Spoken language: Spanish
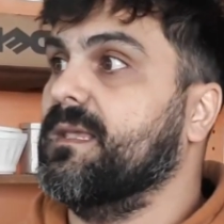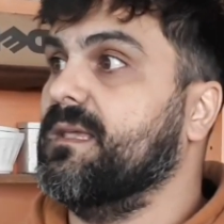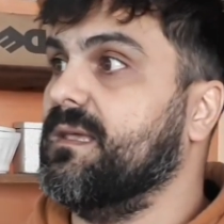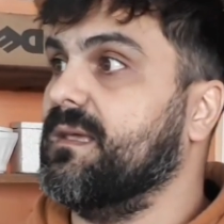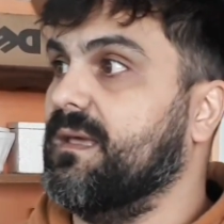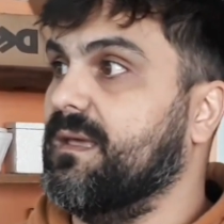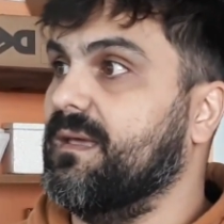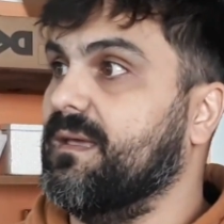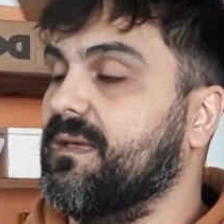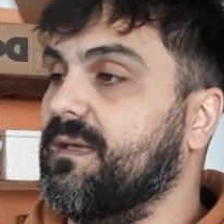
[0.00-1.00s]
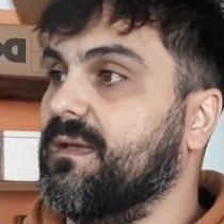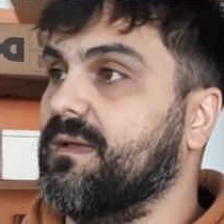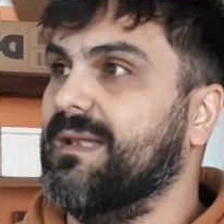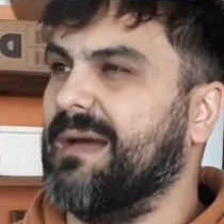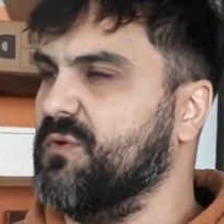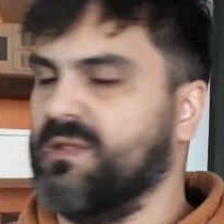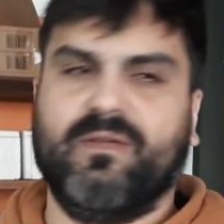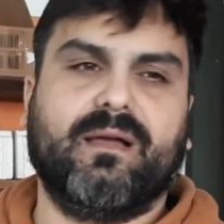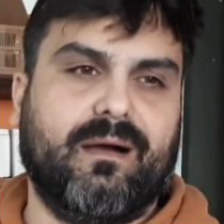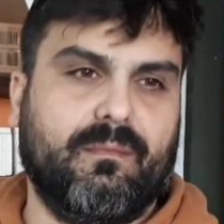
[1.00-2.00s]
y eh, la
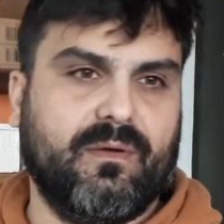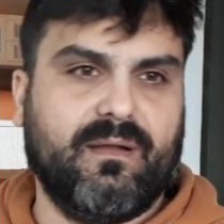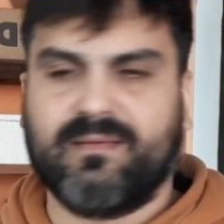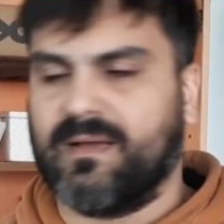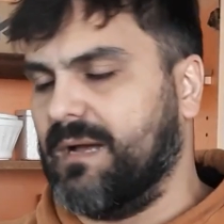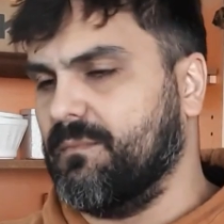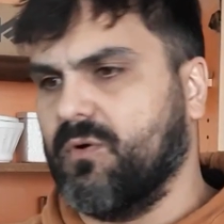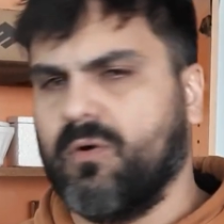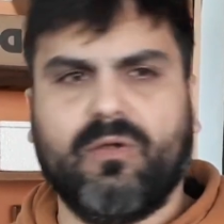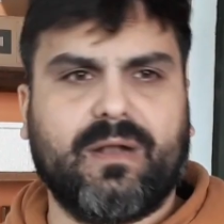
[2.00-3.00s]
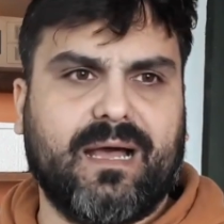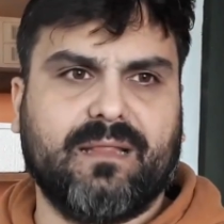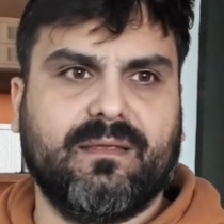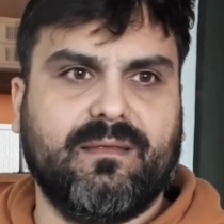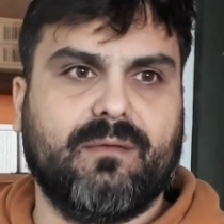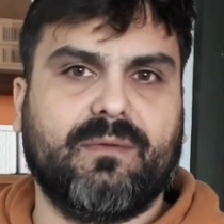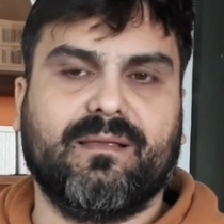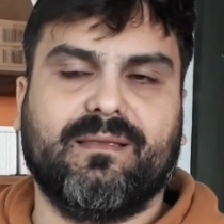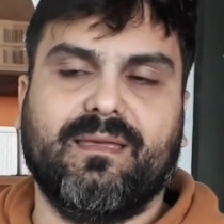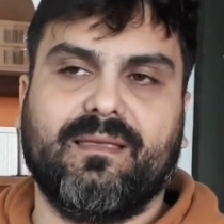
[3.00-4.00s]
purificábamos, le sacábamos colorantes y
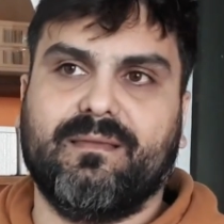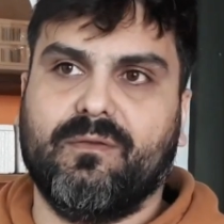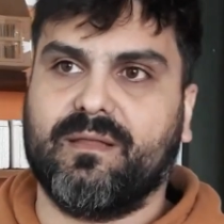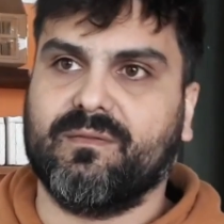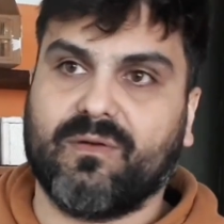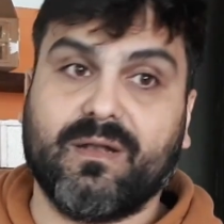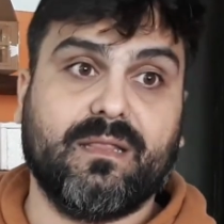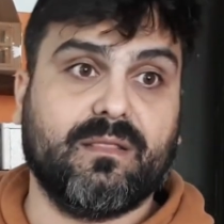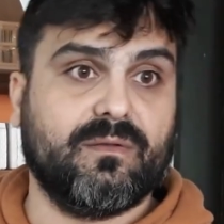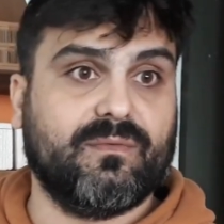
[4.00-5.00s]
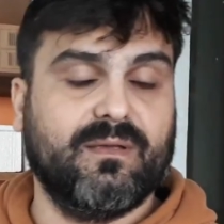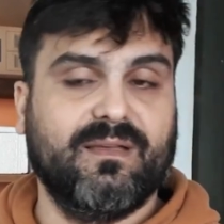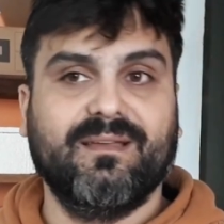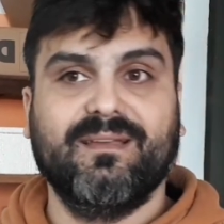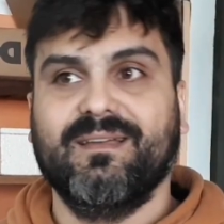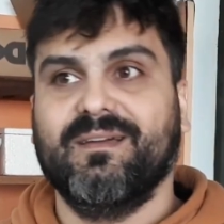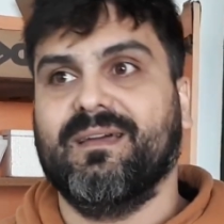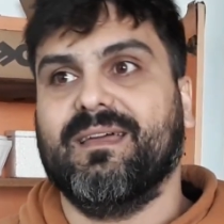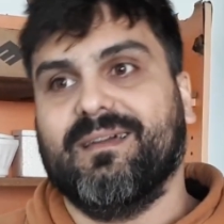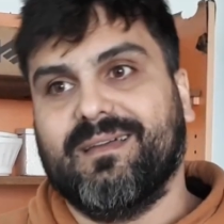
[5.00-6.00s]
demás, que si bien son lindos,
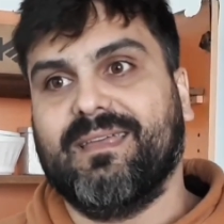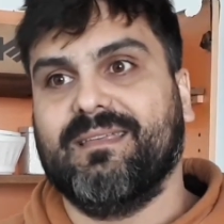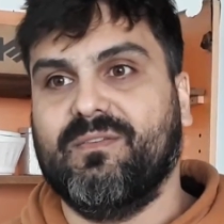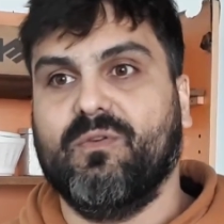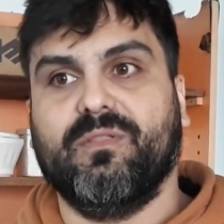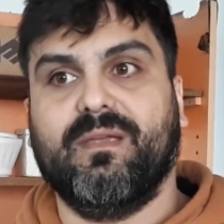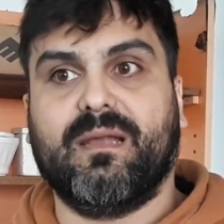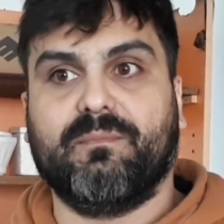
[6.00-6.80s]
eh, si uno tiene la